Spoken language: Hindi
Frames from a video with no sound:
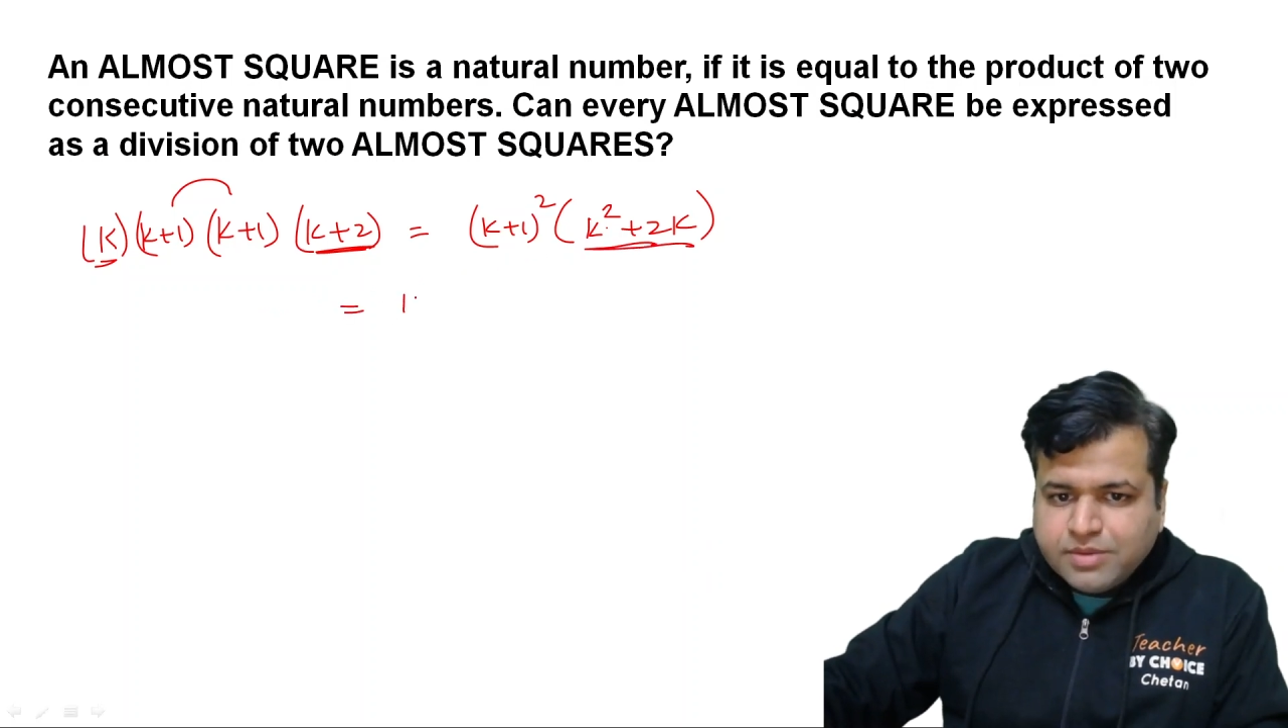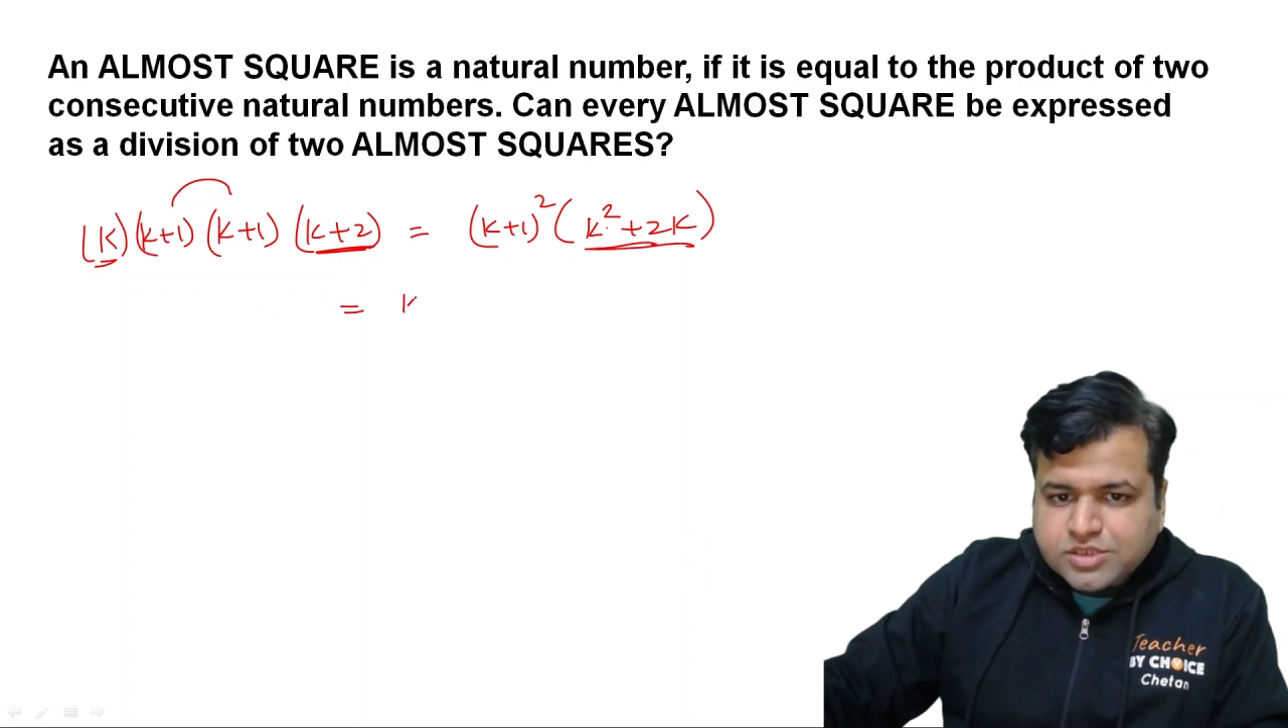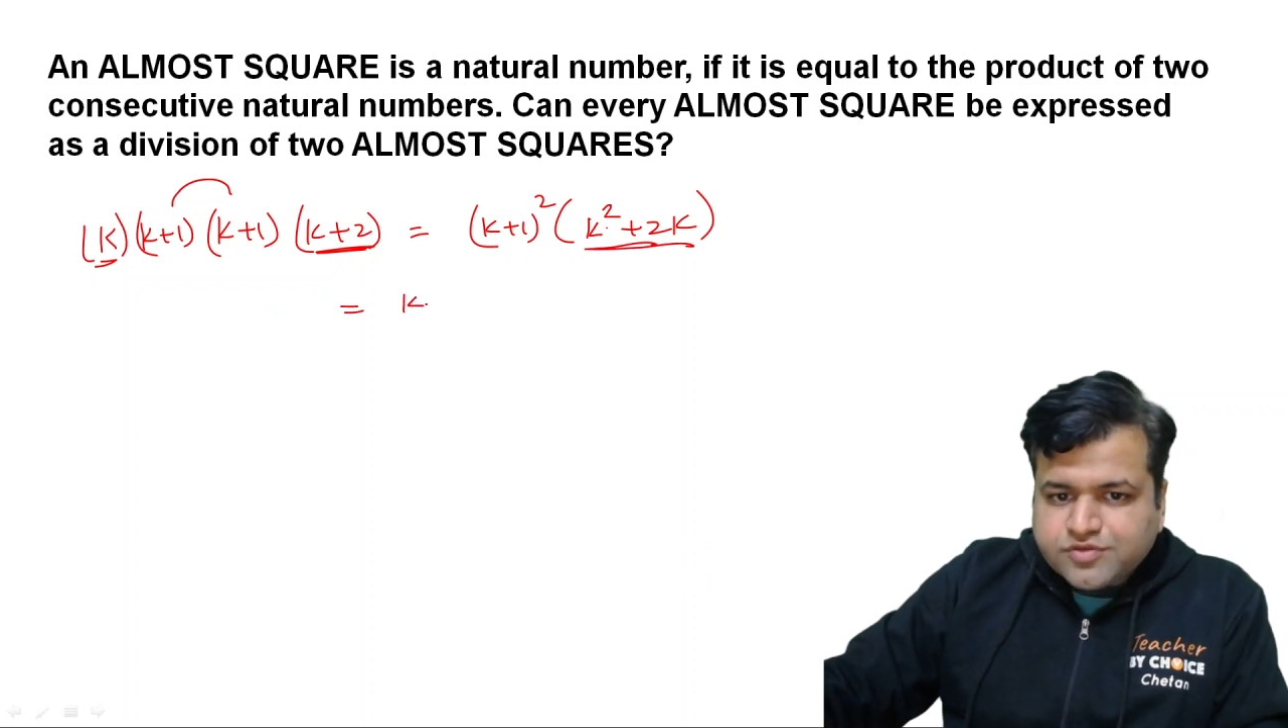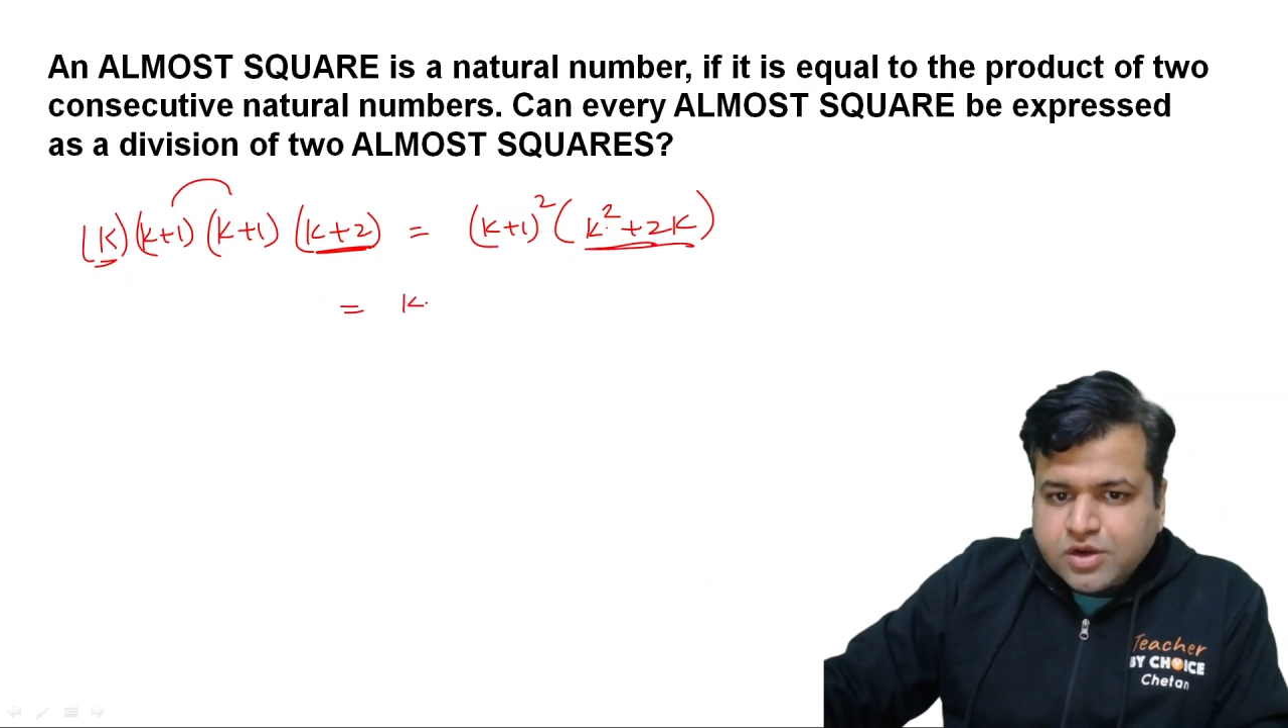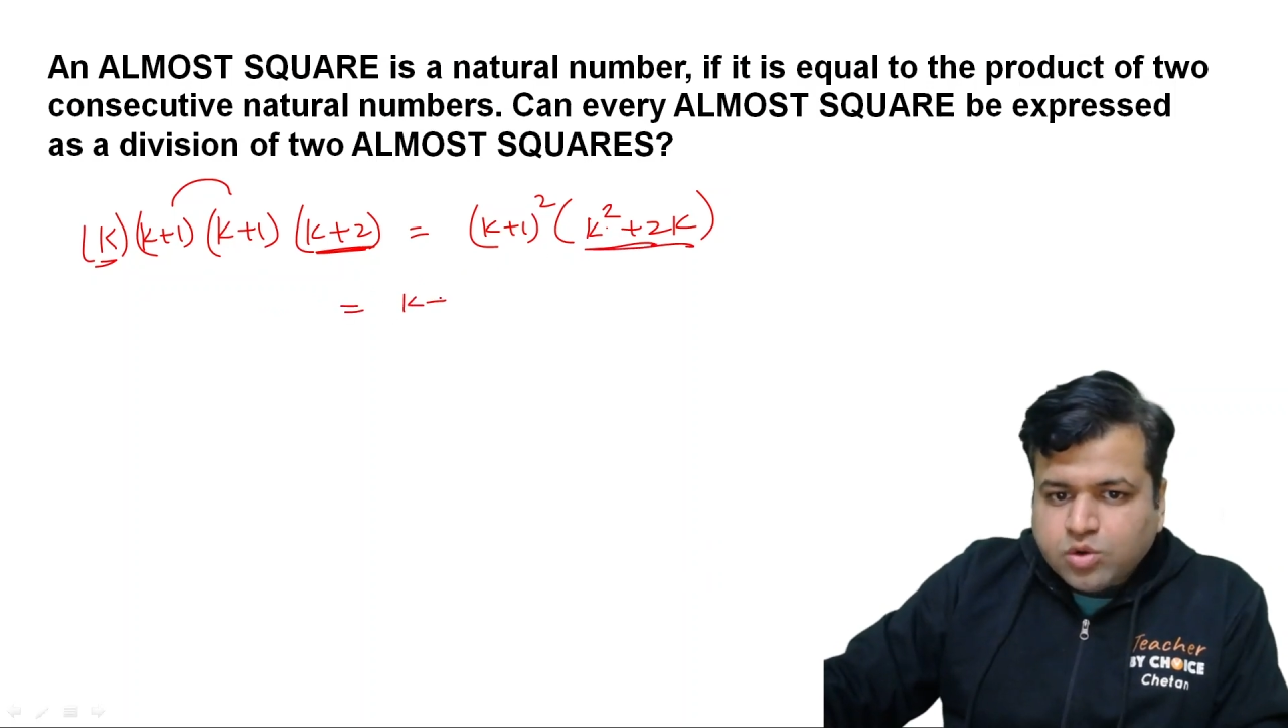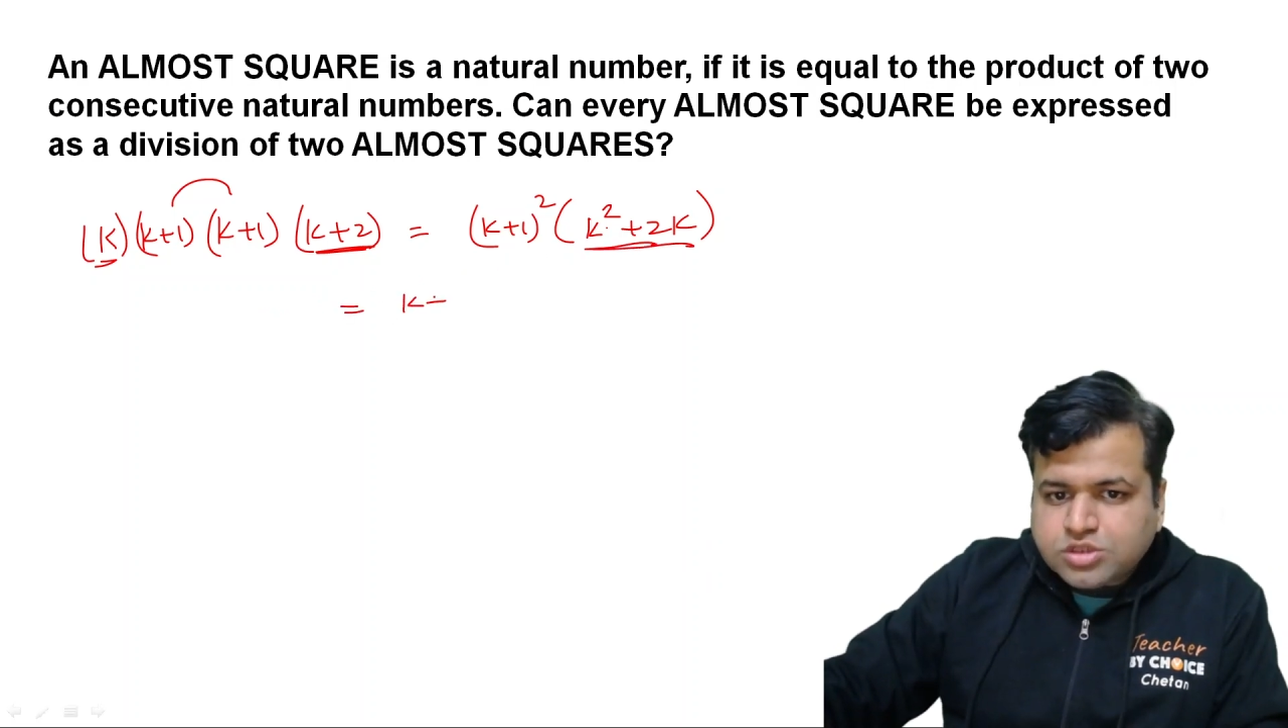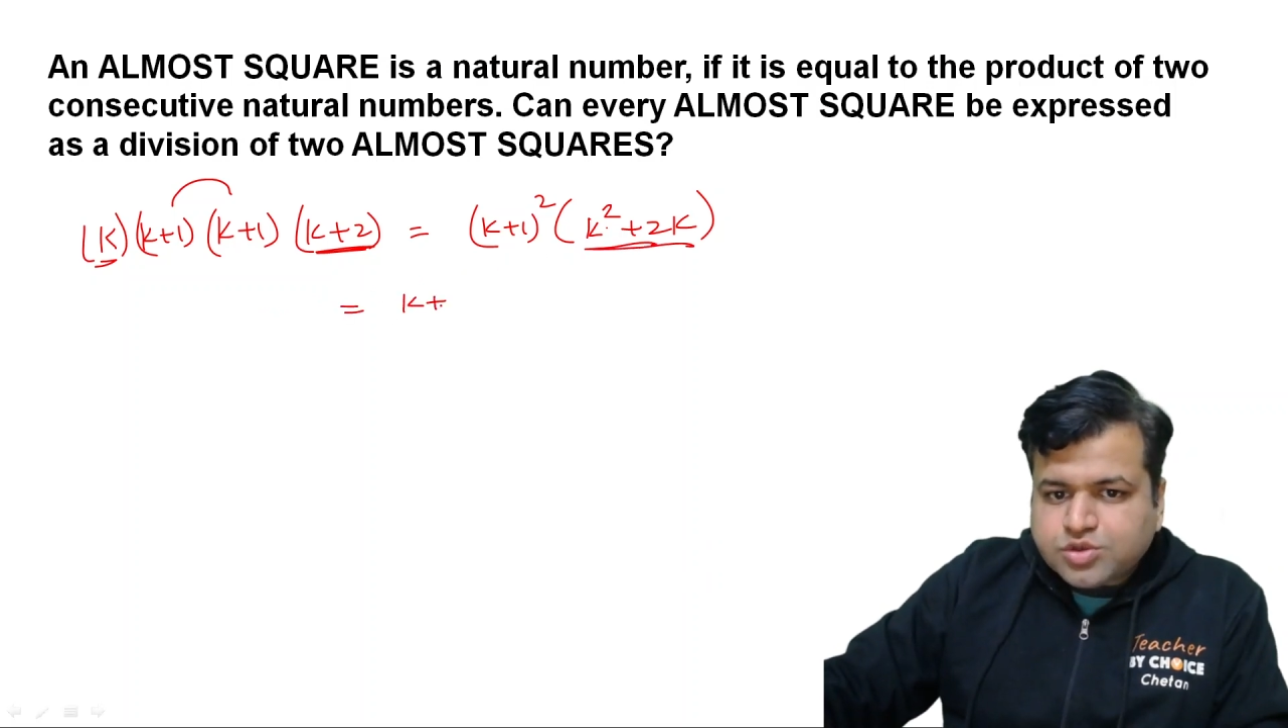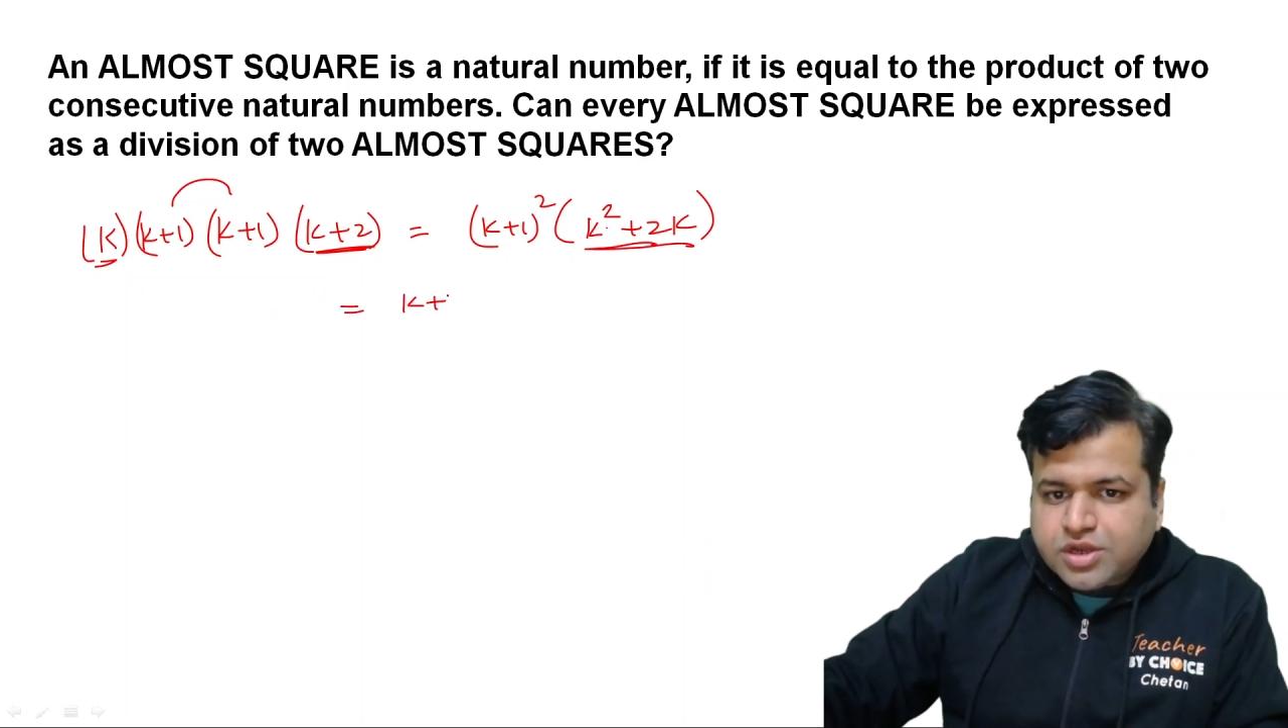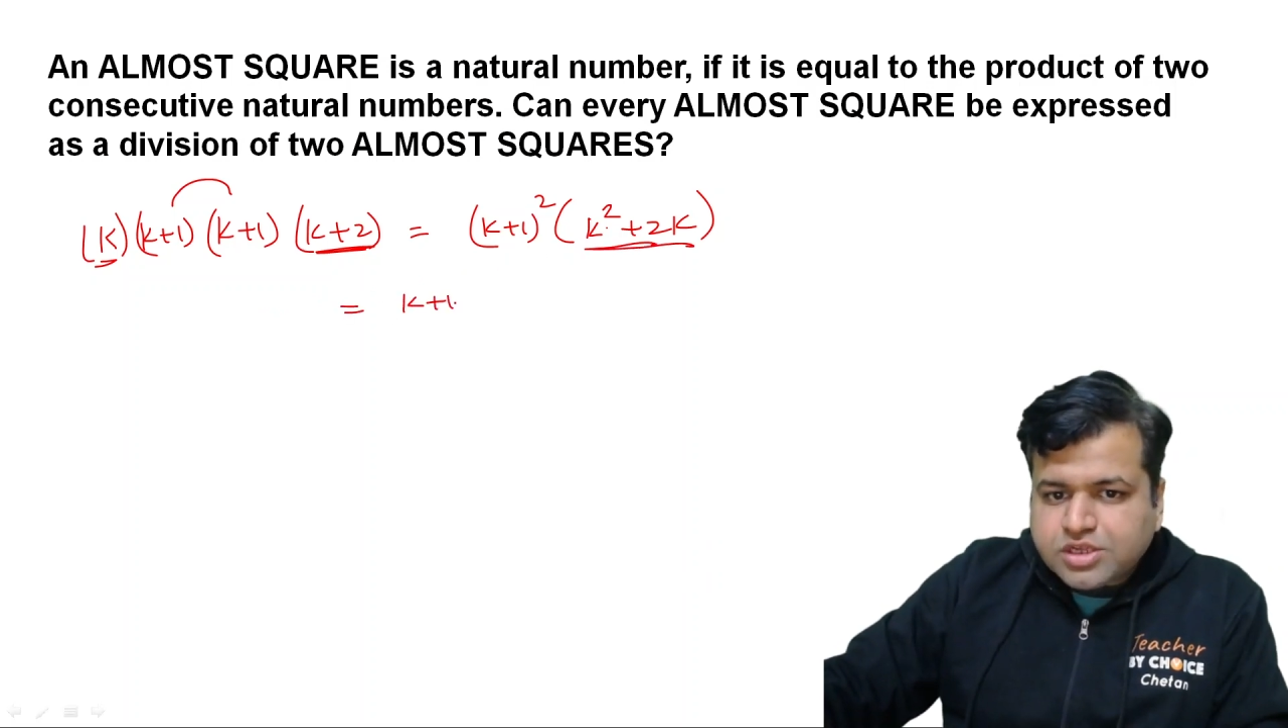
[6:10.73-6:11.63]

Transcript: प्लस वन होल स्क्वायर